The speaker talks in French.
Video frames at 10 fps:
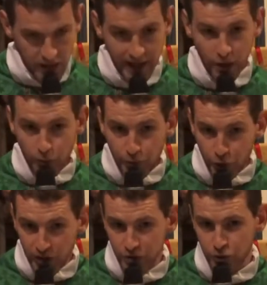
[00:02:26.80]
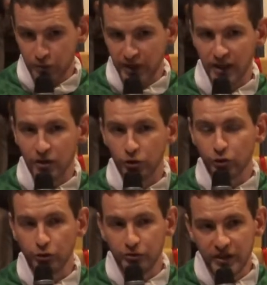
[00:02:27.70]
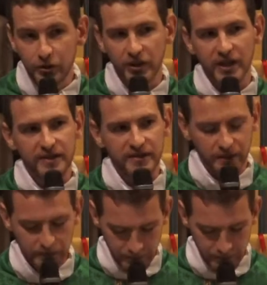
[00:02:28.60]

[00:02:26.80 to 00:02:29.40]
Et on peut résumer notre vie de chrétien